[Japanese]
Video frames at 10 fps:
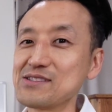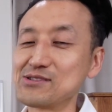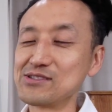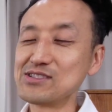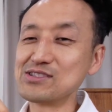
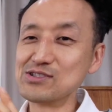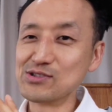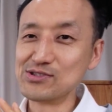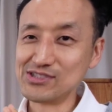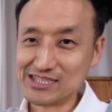ちょっとずつ
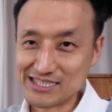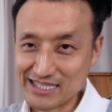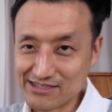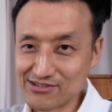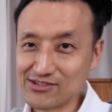上手にし
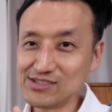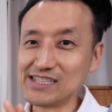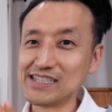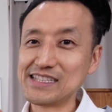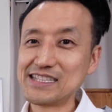ていくよう
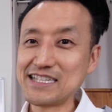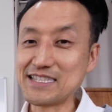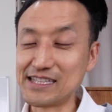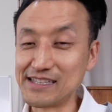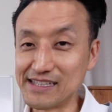にし
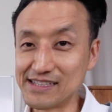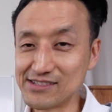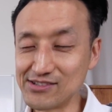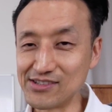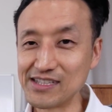ていただく
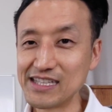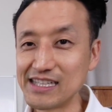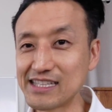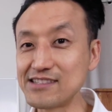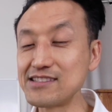と、
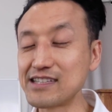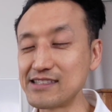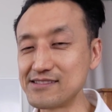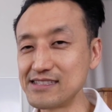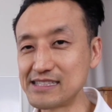気づ
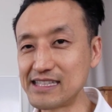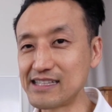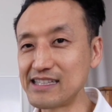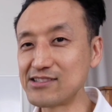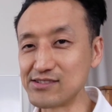気づい
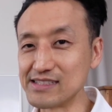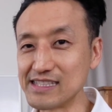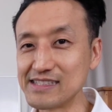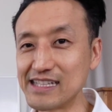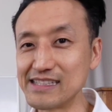ていくとです
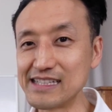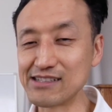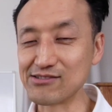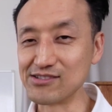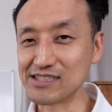ね、だんだ
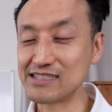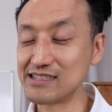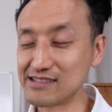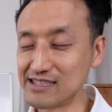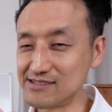んこの気づ
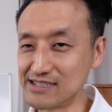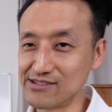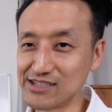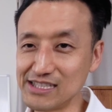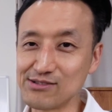い
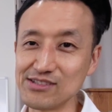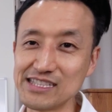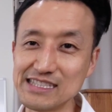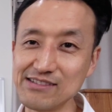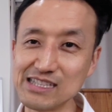た時にこの
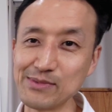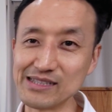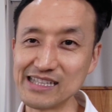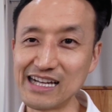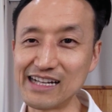膝の痛み
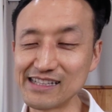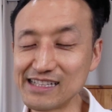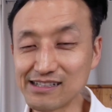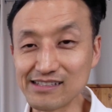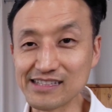がね、あれ
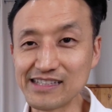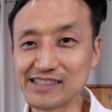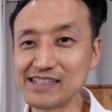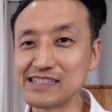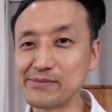なんか最
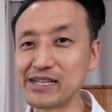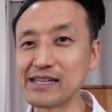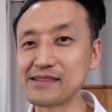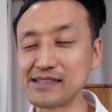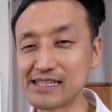近痛み
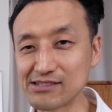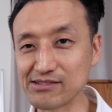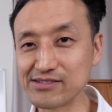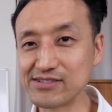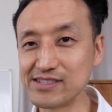減ったなと
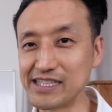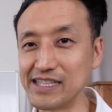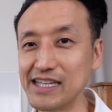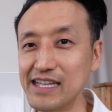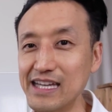いうふう
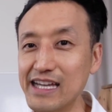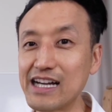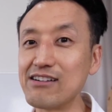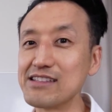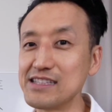に変
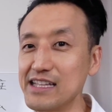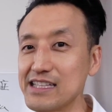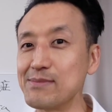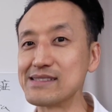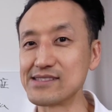わって
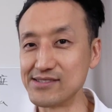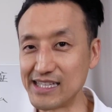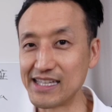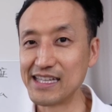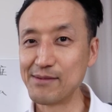きますので、